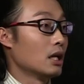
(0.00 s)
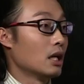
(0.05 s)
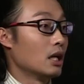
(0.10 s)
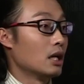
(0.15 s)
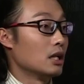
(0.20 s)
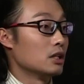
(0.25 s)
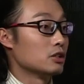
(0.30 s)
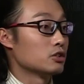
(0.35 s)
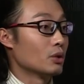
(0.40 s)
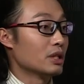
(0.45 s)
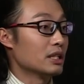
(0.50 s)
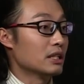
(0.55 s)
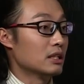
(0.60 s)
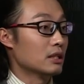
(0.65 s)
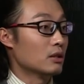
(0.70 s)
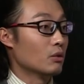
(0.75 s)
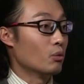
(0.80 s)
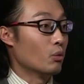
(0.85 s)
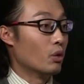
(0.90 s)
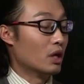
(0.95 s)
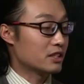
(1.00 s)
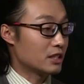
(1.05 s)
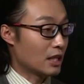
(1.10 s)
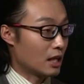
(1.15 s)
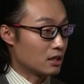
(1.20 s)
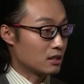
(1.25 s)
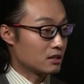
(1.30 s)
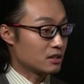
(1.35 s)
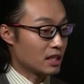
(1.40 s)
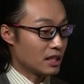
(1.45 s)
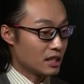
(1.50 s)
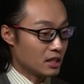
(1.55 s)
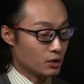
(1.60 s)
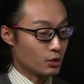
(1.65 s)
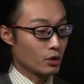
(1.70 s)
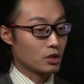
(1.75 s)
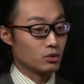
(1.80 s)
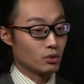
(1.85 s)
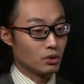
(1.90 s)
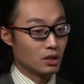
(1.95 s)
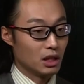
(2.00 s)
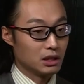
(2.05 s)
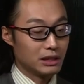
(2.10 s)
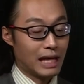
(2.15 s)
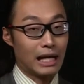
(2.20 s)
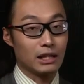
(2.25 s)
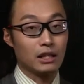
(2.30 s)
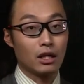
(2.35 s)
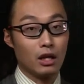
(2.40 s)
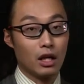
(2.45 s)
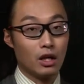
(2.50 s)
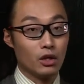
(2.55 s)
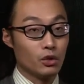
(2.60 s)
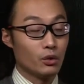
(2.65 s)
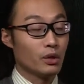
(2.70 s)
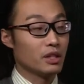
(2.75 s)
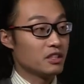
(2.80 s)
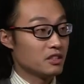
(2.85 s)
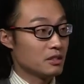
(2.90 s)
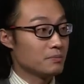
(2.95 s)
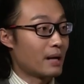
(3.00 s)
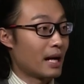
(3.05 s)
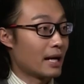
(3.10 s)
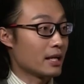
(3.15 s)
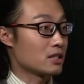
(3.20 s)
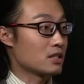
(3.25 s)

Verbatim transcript: 呃，所以我想这一对组合拿到了奥运会的金牌，